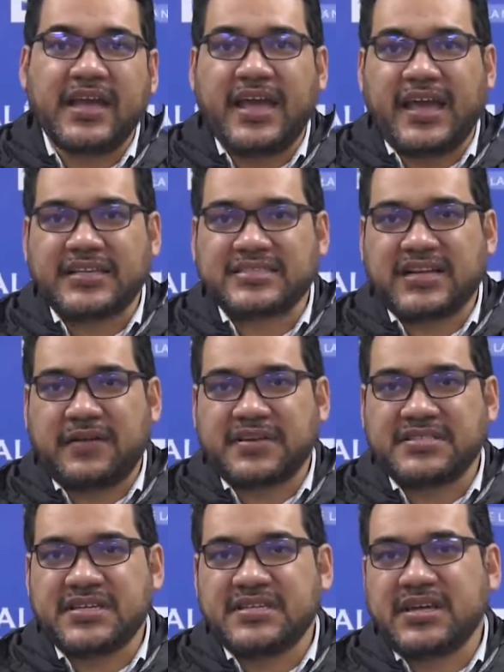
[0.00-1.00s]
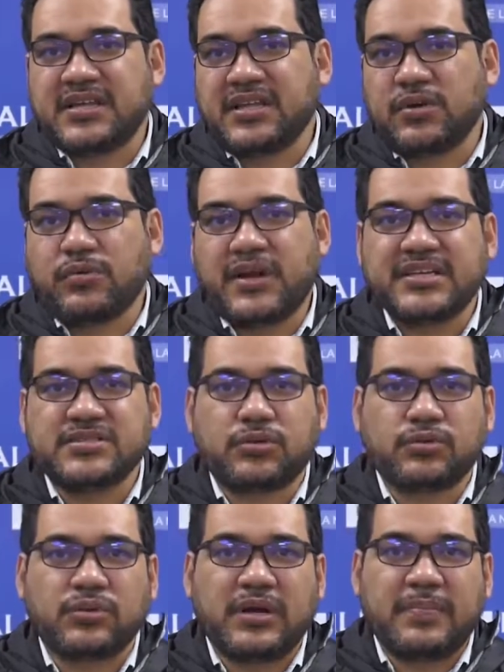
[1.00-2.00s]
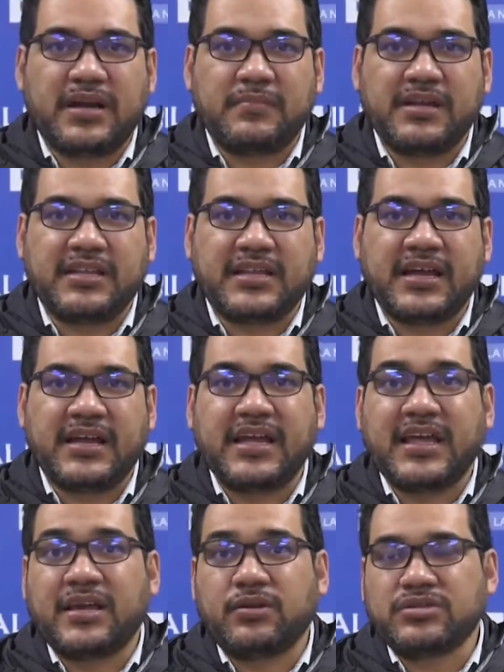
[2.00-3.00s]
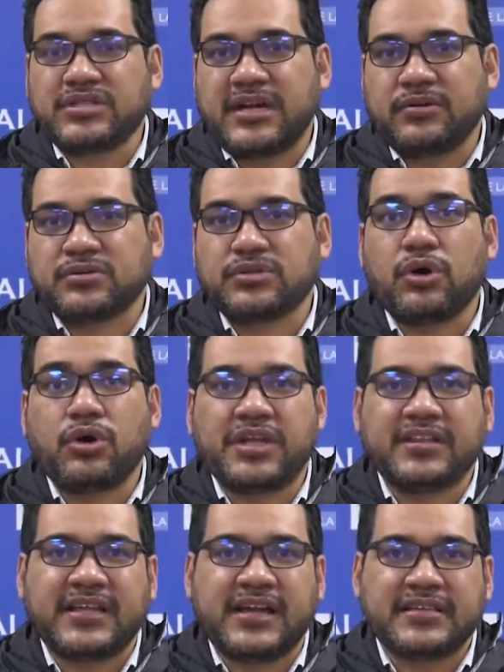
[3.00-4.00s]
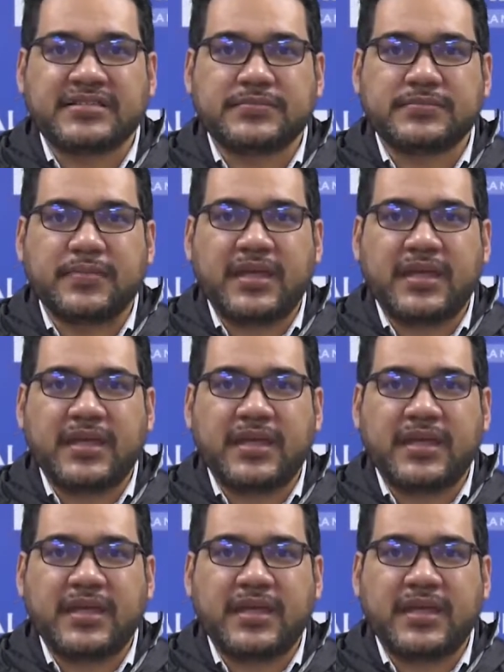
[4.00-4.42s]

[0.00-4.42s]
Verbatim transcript: ex cabecilla de una estructura paramilitar en los llanos orientales.